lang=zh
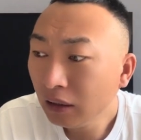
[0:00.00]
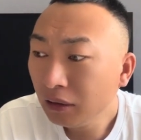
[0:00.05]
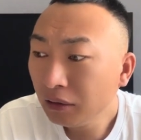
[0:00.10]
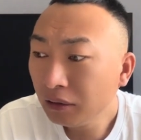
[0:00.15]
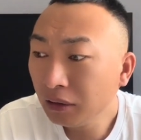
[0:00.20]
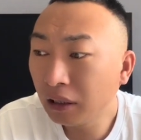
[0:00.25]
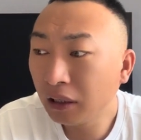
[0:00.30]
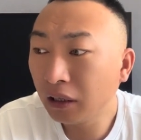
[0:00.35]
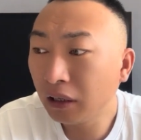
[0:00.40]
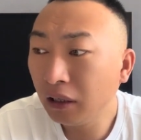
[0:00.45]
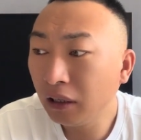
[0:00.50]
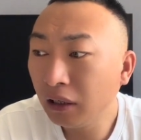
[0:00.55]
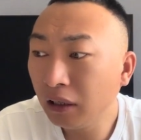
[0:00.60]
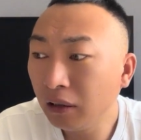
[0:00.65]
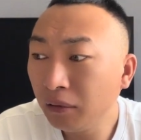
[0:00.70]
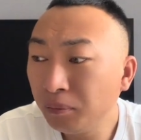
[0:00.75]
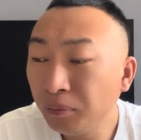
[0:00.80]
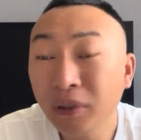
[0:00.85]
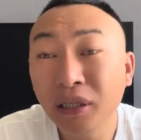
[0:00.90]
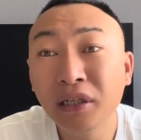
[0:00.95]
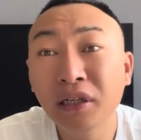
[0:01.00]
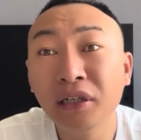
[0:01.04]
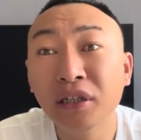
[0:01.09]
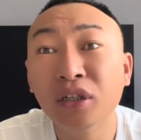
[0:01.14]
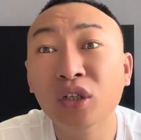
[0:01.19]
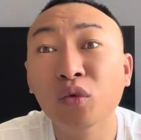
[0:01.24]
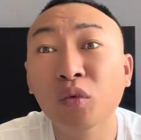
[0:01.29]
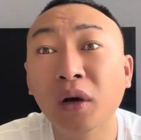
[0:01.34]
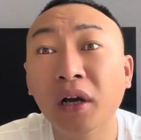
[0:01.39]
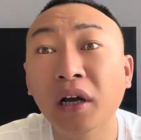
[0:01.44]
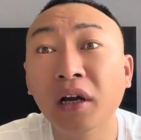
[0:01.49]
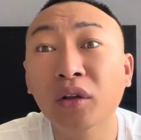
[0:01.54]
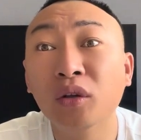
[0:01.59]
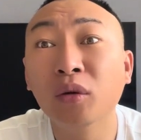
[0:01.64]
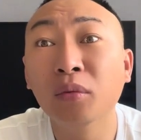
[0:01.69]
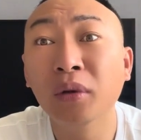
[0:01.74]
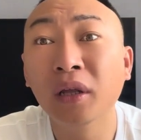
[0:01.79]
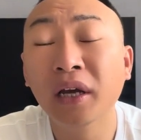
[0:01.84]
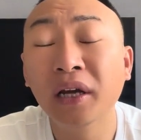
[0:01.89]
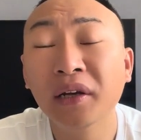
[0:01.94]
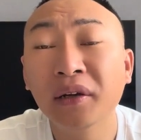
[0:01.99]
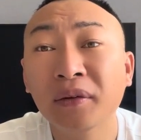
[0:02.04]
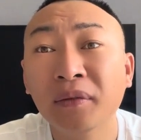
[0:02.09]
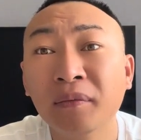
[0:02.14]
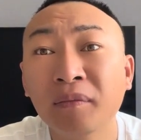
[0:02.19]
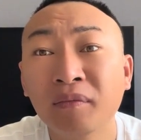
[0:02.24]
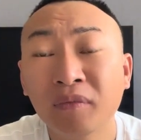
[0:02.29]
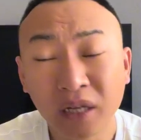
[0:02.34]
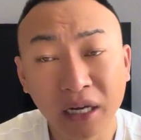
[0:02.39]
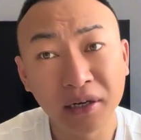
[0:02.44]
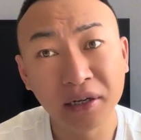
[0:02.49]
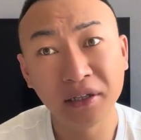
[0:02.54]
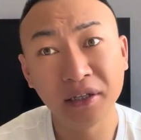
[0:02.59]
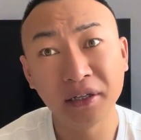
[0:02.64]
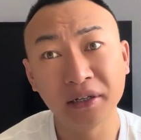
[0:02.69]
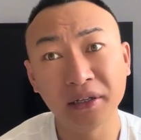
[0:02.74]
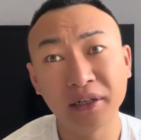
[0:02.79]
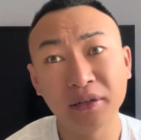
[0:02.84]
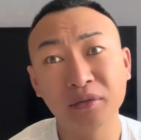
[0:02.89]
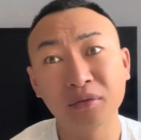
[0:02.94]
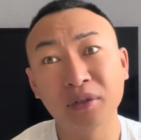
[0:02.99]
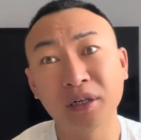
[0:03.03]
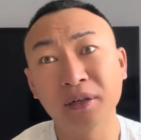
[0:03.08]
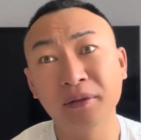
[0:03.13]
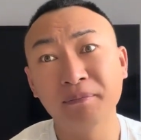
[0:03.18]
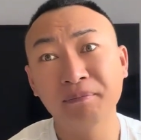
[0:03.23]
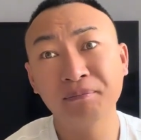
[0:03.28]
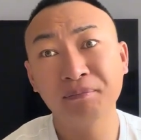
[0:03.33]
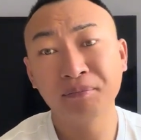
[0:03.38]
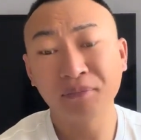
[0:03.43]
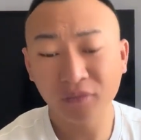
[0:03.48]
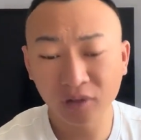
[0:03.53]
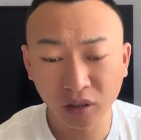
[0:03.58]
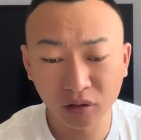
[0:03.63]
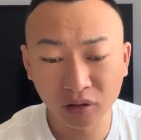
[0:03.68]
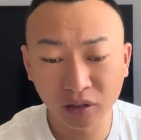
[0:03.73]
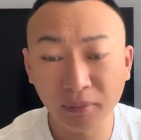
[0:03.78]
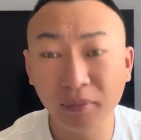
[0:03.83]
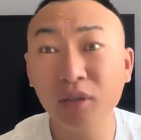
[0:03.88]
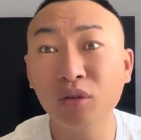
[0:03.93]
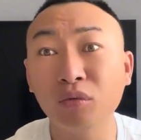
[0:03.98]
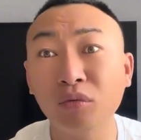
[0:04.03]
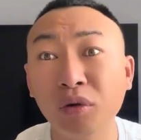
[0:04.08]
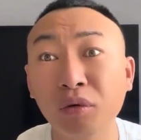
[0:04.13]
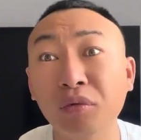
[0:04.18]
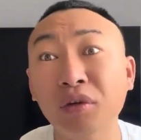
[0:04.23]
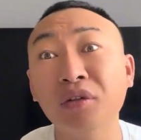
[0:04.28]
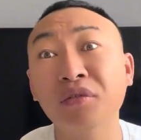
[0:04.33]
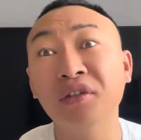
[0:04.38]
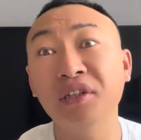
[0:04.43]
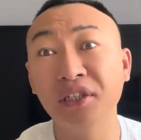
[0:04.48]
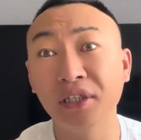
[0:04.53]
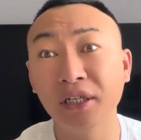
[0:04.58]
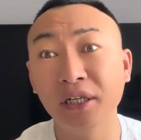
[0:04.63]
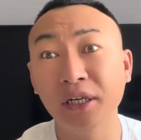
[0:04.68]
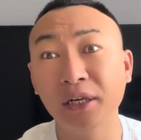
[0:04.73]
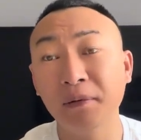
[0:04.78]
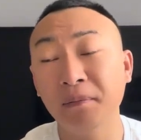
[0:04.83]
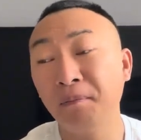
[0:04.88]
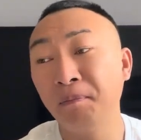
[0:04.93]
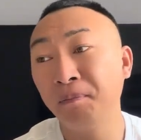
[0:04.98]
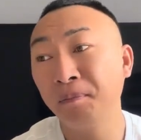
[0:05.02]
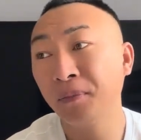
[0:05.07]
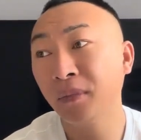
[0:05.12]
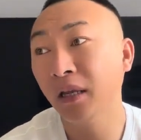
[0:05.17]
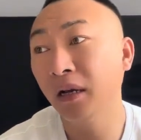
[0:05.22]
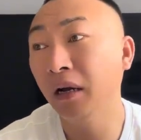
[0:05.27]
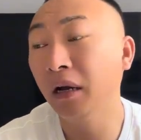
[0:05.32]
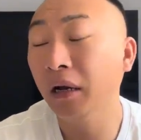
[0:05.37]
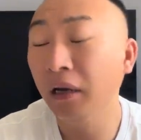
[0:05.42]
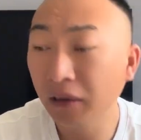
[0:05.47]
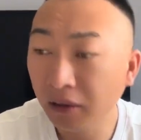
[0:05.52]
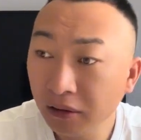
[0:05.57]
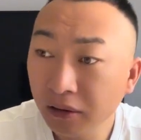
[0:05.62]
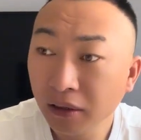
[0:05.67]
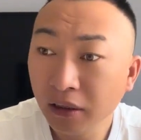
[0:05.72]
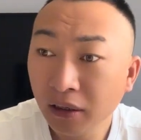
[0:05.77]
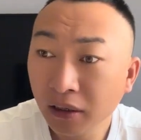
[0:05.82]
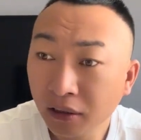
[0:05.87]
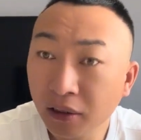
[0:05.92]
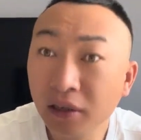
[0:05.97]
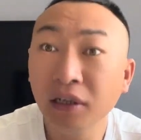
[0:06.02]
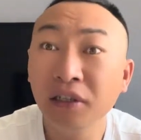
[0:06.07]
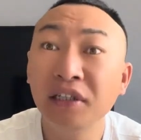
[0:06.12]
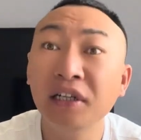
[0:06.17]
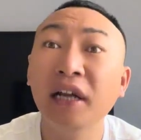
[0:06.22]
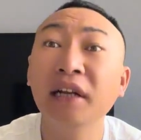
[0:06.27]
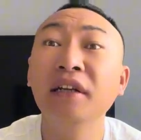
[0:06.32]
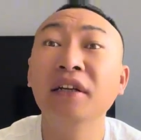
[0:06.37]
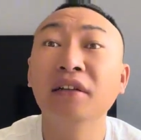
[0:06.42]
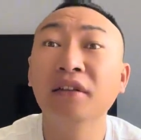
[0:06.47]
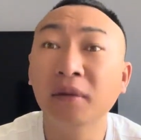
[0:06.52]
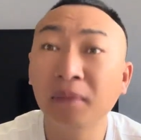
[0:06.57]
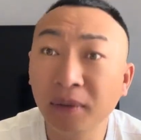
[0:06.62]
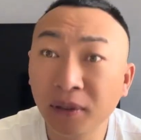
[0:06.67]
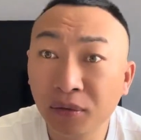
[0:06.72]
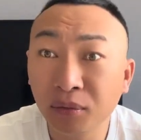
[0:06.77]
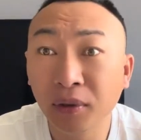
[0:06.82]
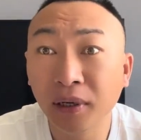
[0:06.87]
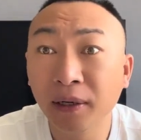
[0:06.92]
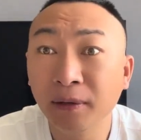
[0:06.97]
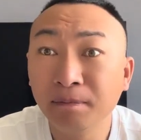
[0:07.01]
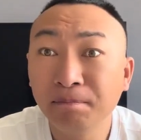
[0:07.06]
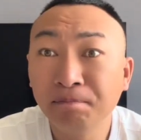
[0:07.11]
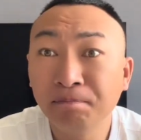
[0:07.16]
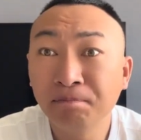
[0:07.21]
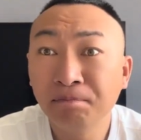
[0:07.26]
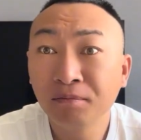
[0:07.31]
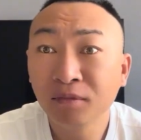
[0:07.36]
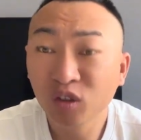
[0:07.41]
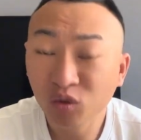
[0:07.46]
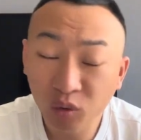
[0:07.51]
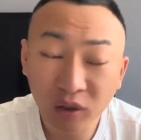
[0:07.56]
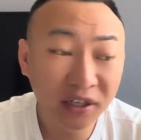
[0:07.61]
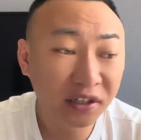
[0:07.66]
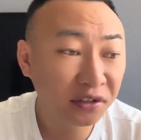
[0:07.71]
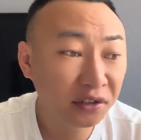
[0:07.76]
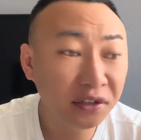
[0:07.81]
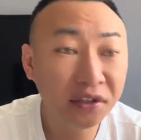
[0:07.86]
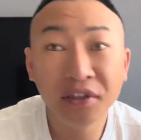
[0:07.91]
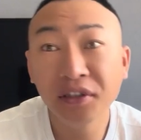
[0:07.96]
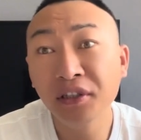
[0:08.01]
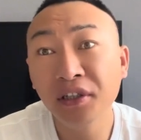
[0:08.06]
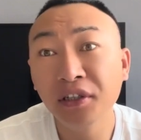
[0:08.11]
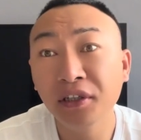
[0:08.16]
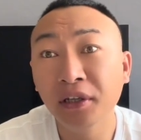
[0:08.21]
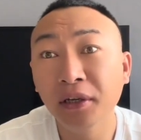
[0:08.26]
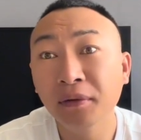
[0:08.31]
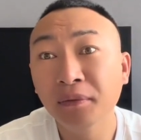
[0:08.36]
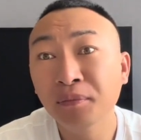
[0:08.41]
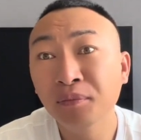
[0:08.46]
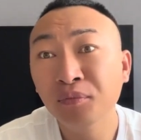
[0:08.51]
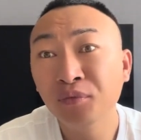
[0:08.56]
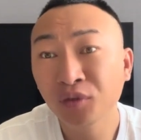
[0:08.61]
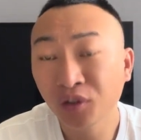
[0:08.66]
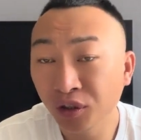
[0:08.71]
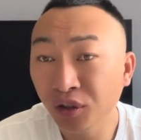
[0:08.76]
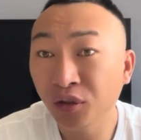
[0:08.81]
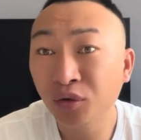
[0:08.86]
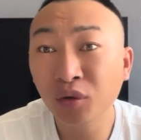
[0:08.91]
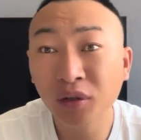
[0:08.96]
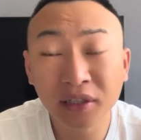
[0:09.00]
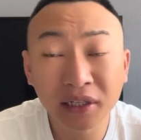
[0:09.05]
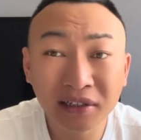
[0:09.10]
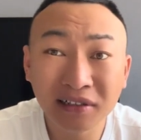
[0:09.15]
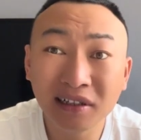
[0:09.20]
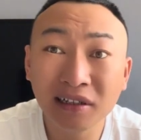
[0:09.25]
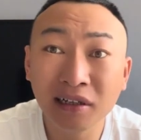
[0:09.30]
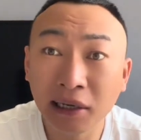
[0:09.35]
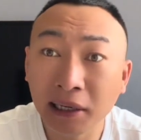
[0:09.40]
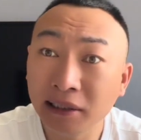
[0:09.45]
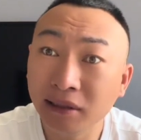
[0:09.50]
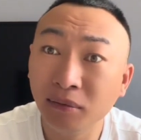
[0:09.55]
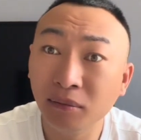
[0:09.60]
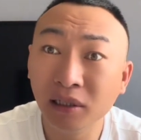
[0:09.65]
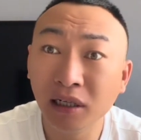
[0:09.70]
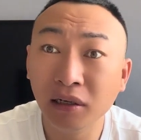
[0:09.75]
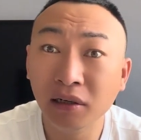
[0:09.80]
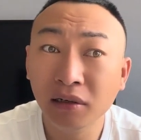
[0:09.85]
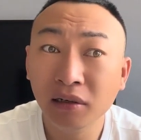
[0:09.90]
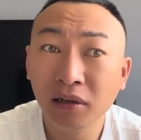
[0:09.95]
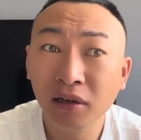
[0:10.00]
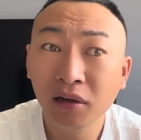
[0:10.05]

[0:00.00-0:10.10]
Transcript: 那个，毕竟你是我哥，对不对？那肯定的，杜成，到什么时候我都是你哥啊。哥，既然你这么说了，我也是你弟弟。你说这事应该怎么整？